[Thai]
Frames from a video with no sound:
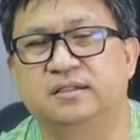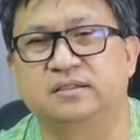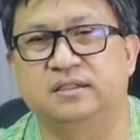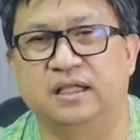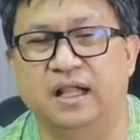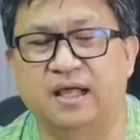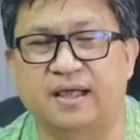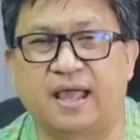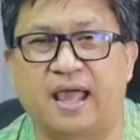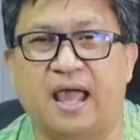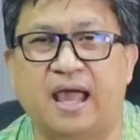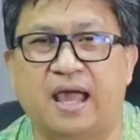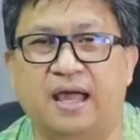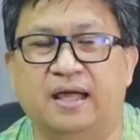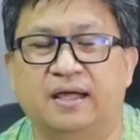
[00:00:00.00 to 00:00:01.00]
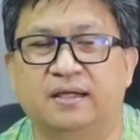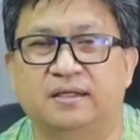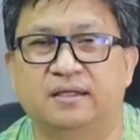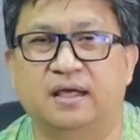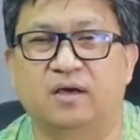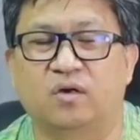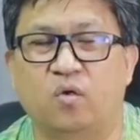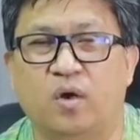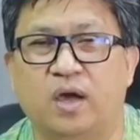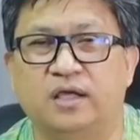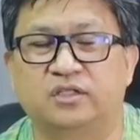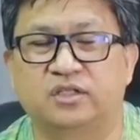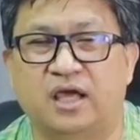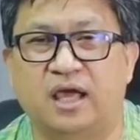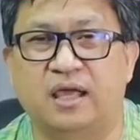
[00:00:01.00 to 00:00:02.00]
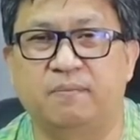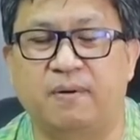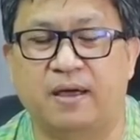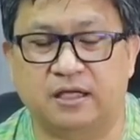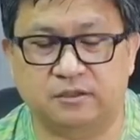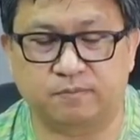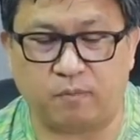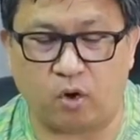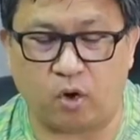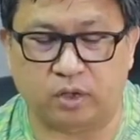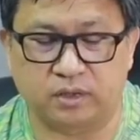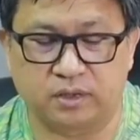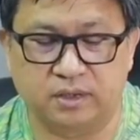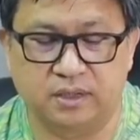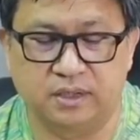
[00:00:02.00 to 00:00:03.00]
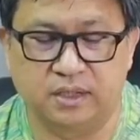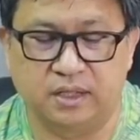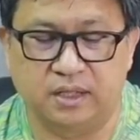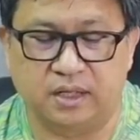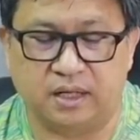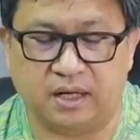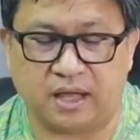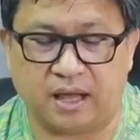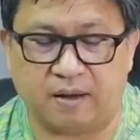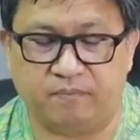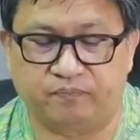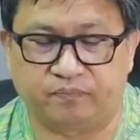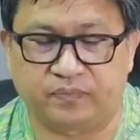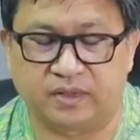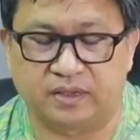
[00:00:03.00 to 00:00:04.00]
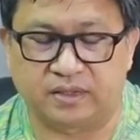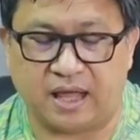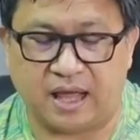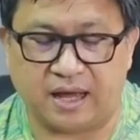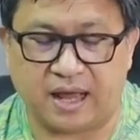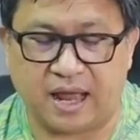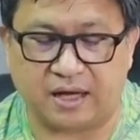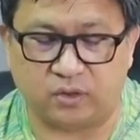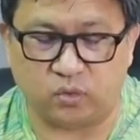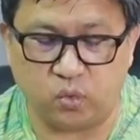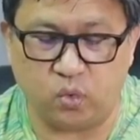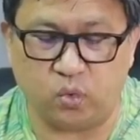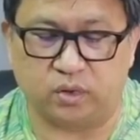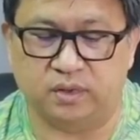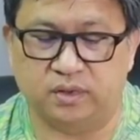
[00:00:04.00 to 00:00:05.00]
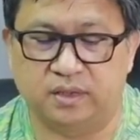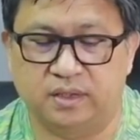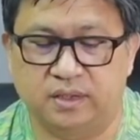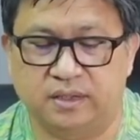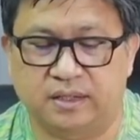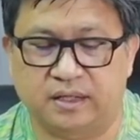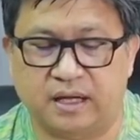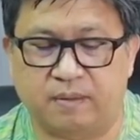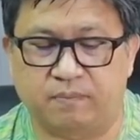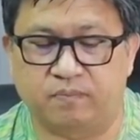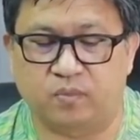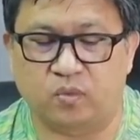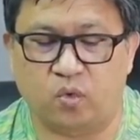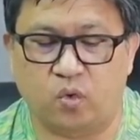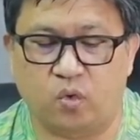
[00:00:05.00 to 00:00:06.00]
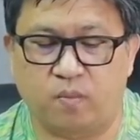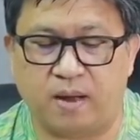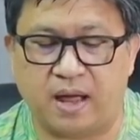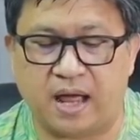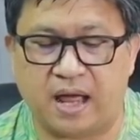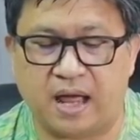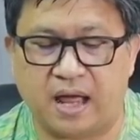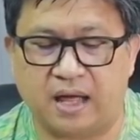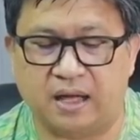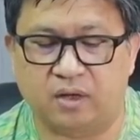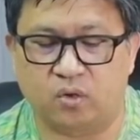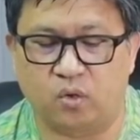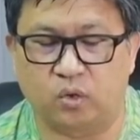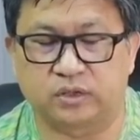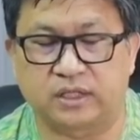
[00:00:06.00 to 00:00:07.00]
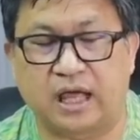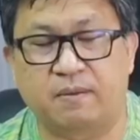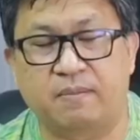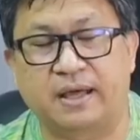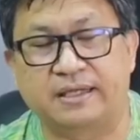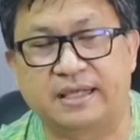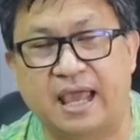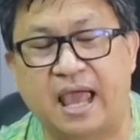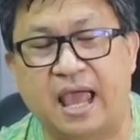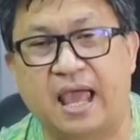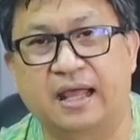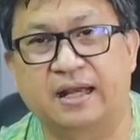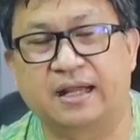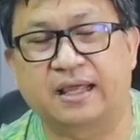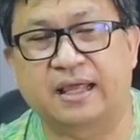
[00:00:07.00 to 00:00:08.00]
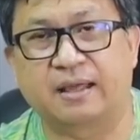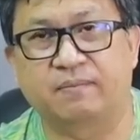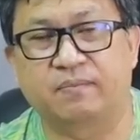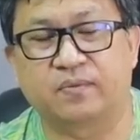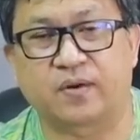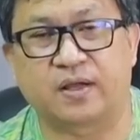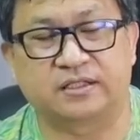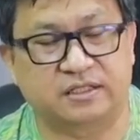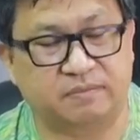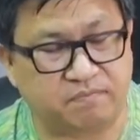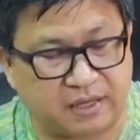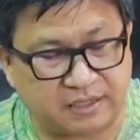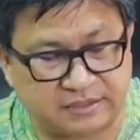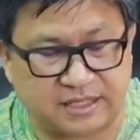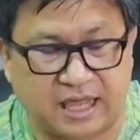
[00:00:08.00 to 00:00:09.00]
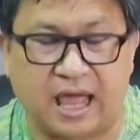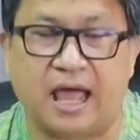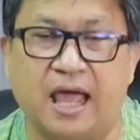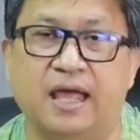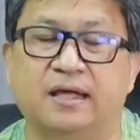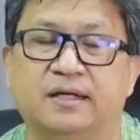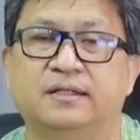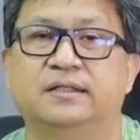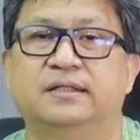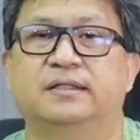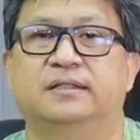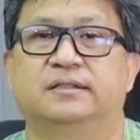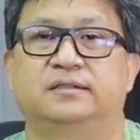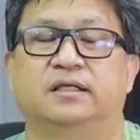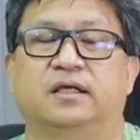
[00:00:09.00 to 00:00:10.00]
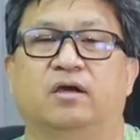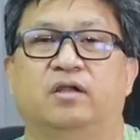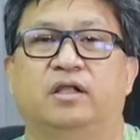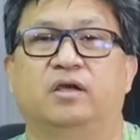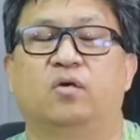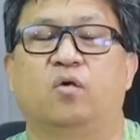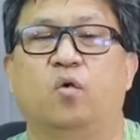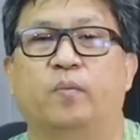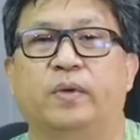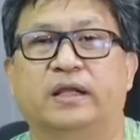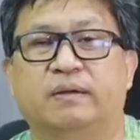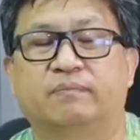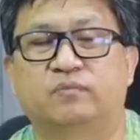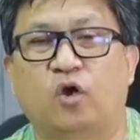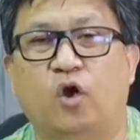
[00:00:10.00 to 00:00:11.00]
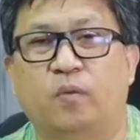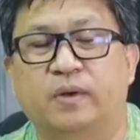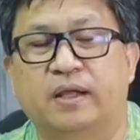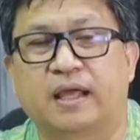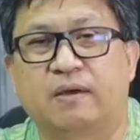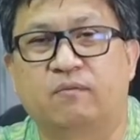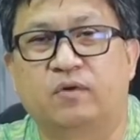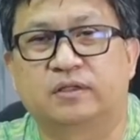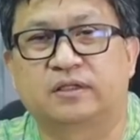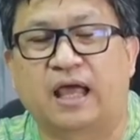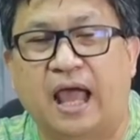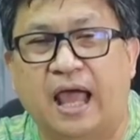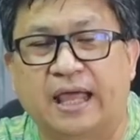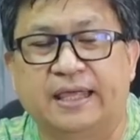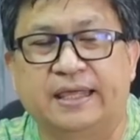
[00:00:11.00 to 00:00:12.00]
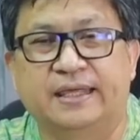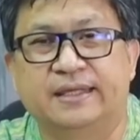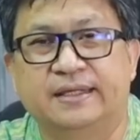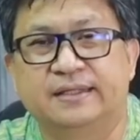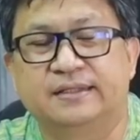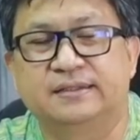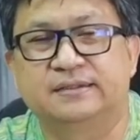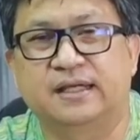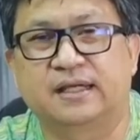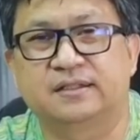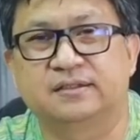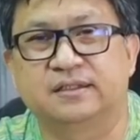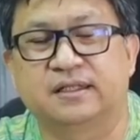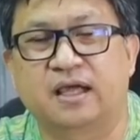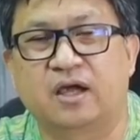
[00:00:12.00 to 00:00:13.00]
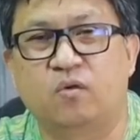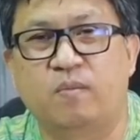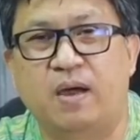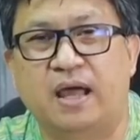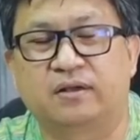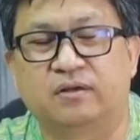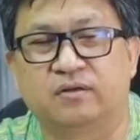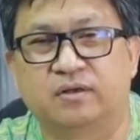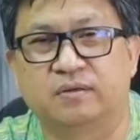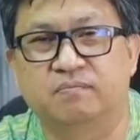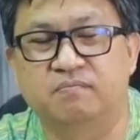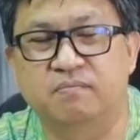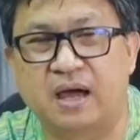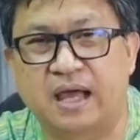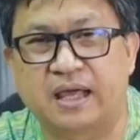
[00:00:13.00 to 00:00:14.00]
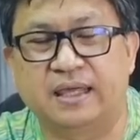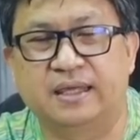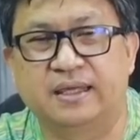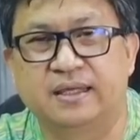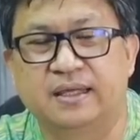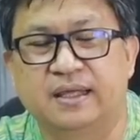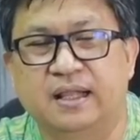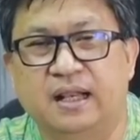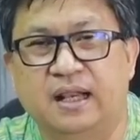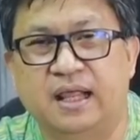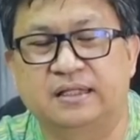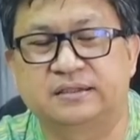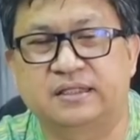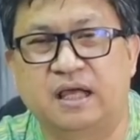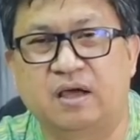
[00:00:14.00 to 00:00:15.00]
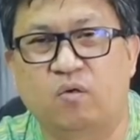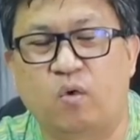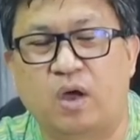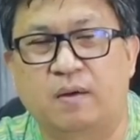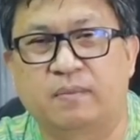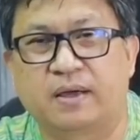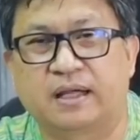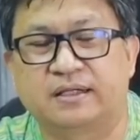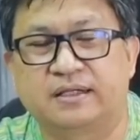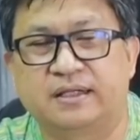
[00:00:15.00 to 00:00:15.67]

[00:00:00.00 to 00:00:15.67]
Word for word: ศรีลังกา ยังคงให้ใช้พาสปอร์ตนะครับทางการทูตกับโกบาโกตาบายานะครับ ราชปักษาสิ่งเหล่านี้ก็คงเป็นคำตอบนะครับ ว่าไทยชักศึกเข้าบ้านหรือไม่และสร้างความขั